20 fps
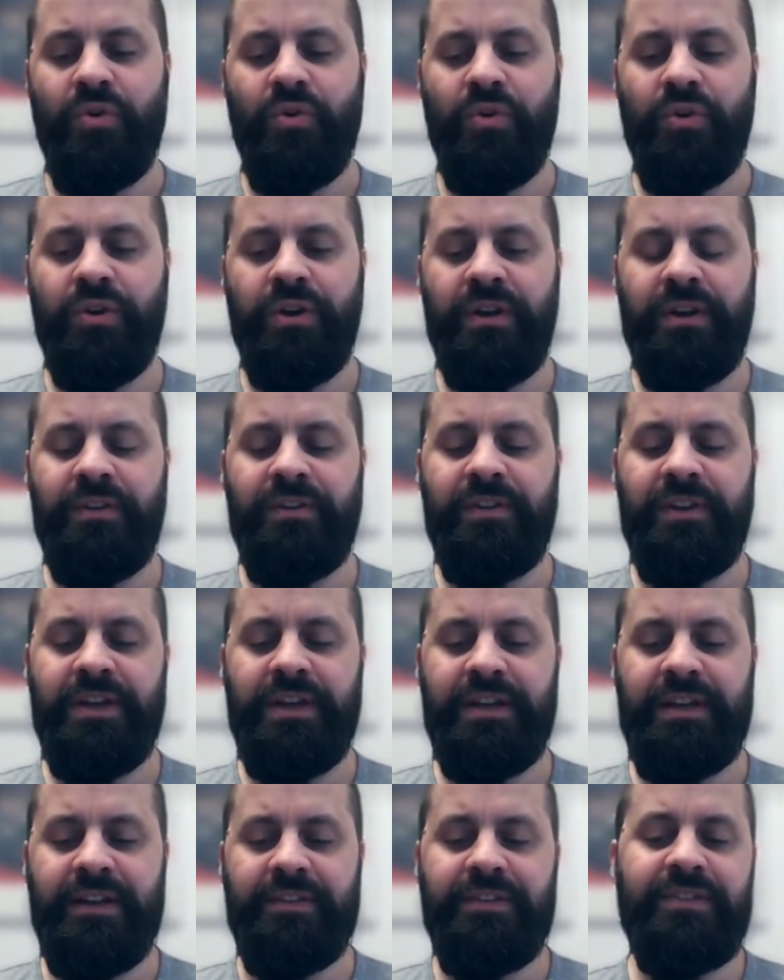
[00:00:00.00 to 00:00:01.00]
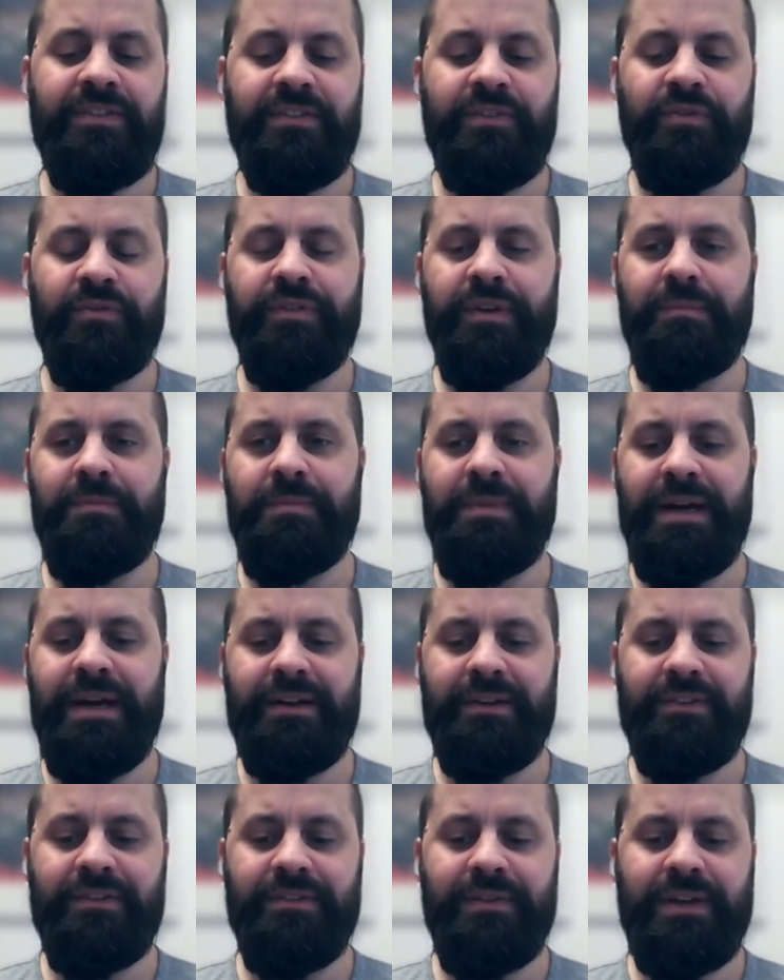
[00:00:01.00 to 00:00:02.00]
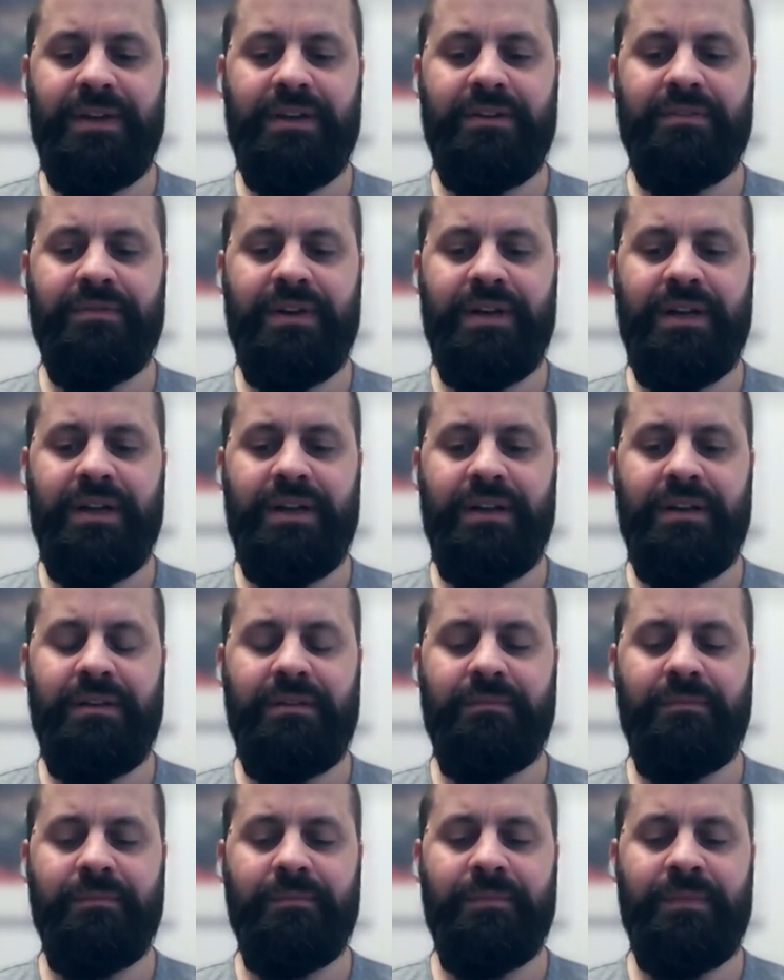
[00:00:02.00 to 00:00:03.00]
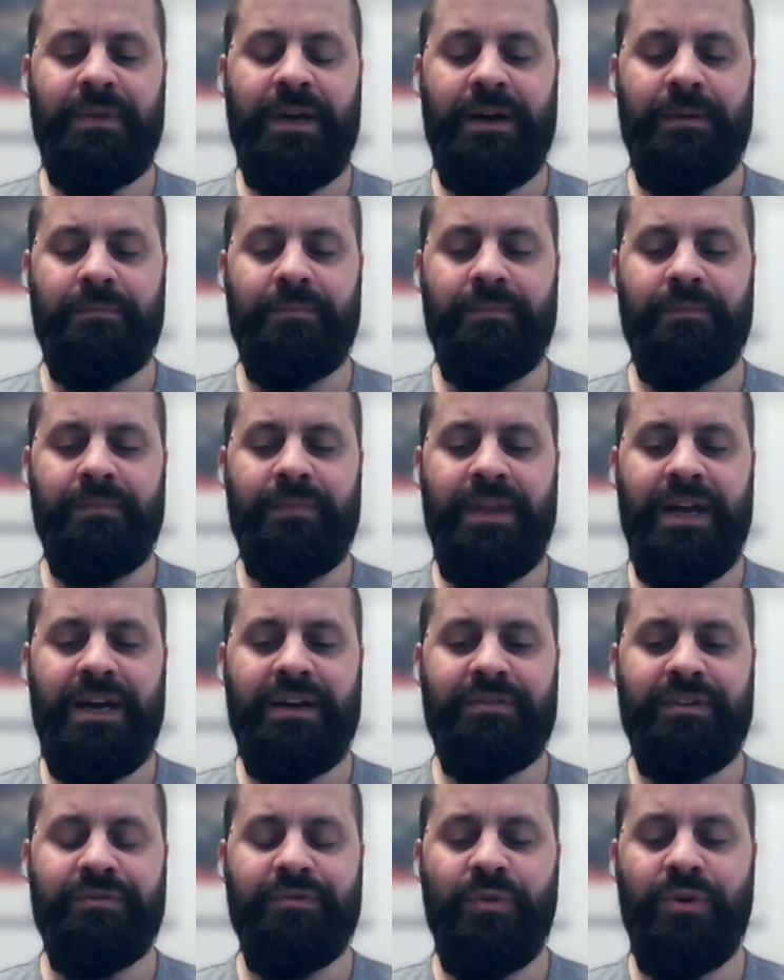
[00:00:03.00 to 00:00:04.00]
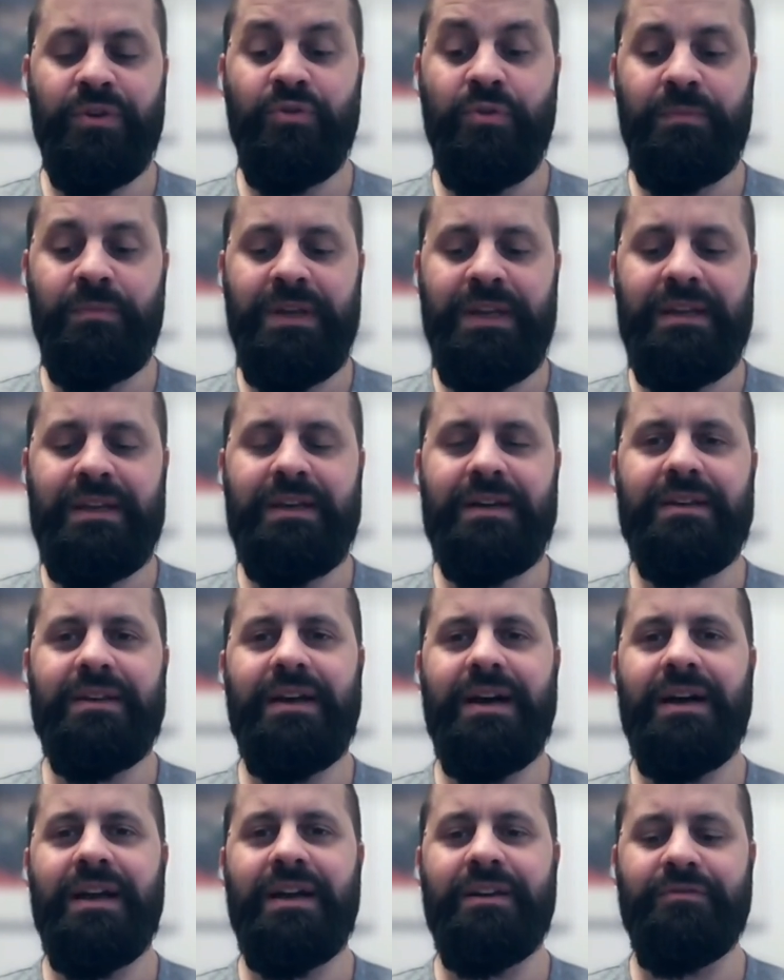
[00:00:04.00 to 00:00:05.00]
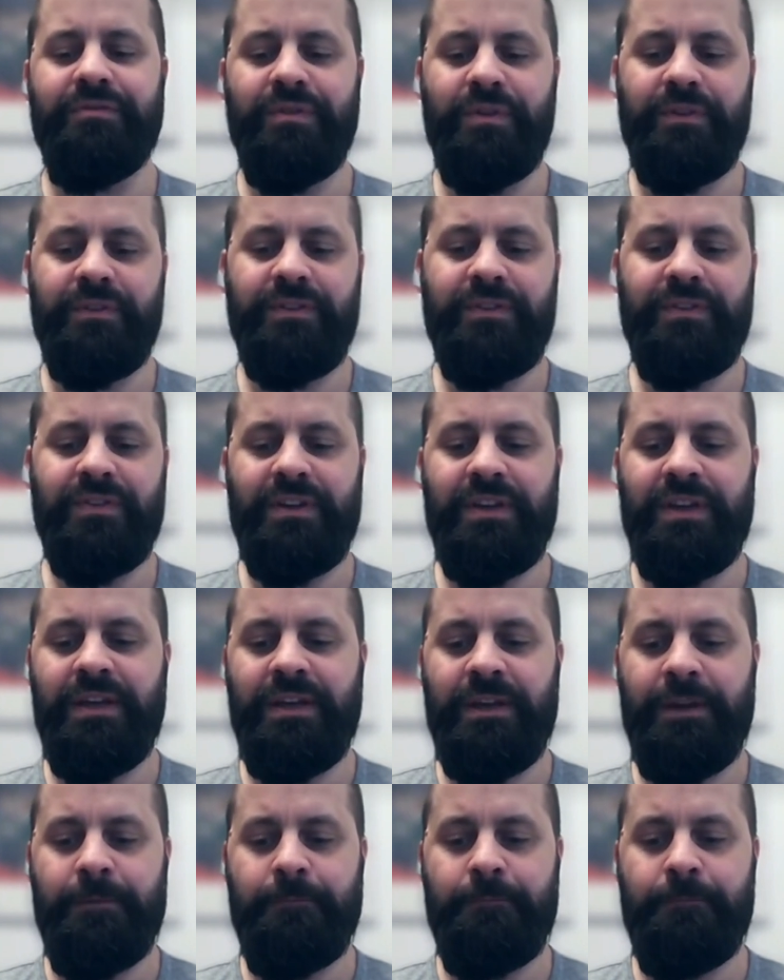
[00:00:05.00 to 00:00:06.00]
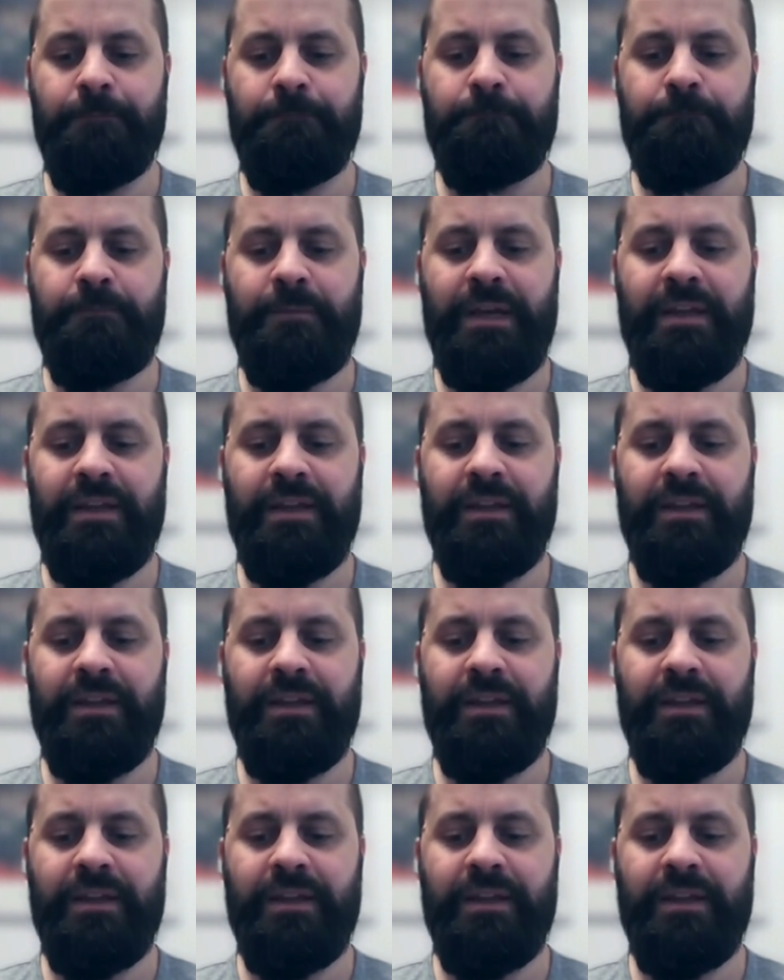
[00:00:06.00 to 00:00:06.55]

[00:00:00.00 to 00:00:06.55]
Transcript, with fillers: Und äh, das ist insofern bemerkenswert, weil ja nach wie vor dominierender Einfluss ähm,